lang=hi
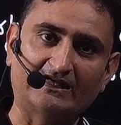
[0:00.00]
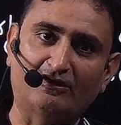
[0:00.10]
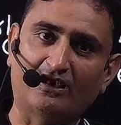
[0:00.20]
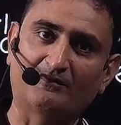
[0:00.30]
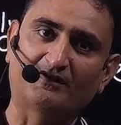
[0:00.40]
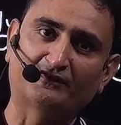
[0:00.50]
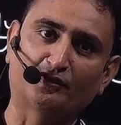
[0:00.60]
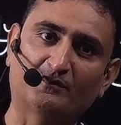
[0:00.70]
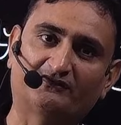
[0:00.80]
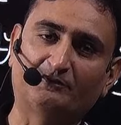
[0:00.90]
रोल नंबर से दो
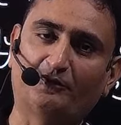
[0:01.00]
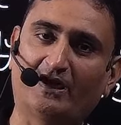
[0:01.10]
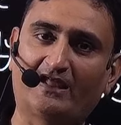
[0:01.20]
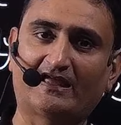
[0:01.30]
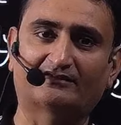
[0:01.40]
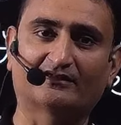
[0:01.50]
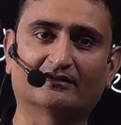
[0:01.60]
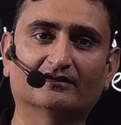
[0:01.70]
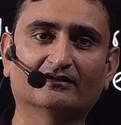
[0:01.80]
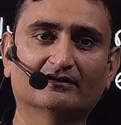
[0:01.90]
बच्चे पुकारे जाते हैं
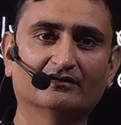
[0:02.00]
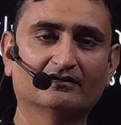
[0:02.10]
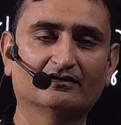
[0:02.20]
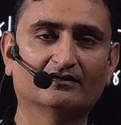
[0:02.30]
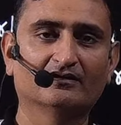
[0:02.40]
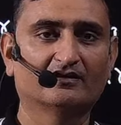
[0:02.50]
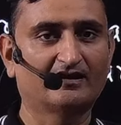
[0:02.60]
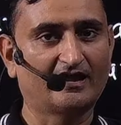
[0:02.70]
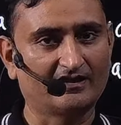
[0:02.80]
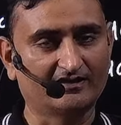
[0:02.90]

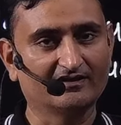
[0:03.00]
नहीं